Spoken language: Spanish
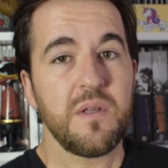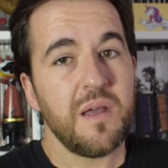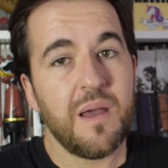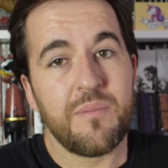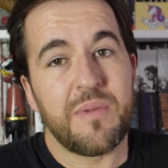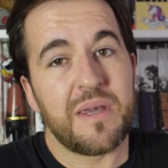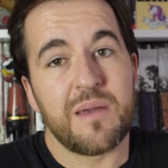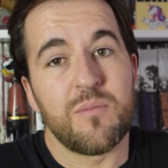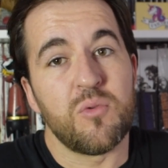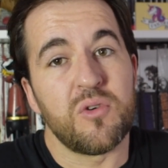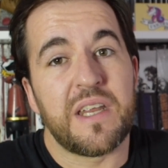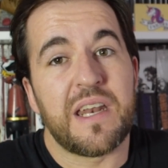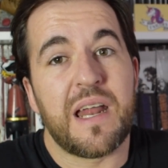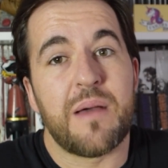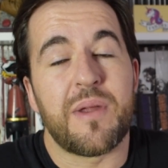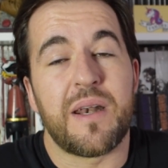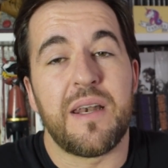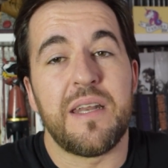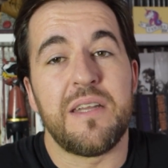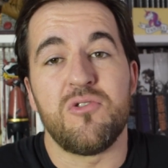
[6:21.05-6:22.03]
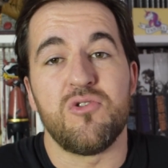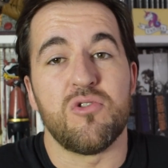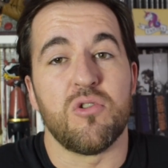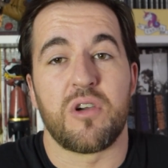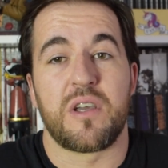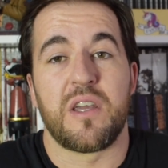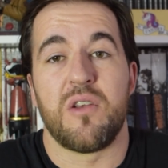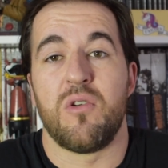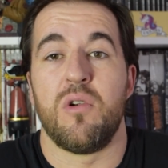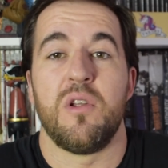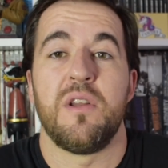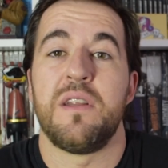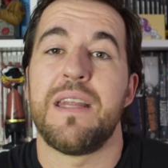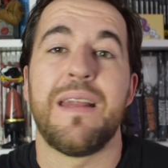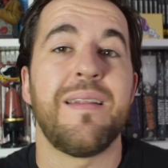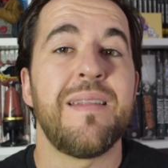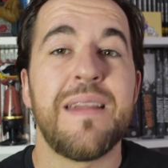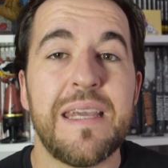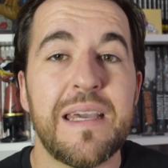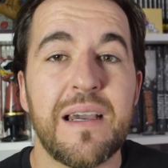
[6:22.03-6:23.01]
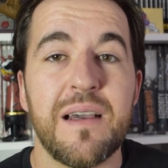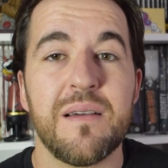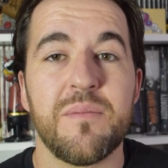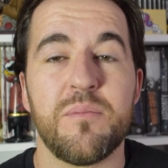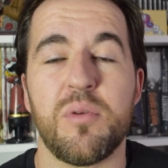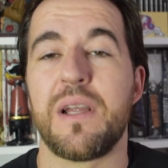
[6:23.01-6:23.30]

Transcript: A mí que muriera Berlín, yo es que no lo entendía,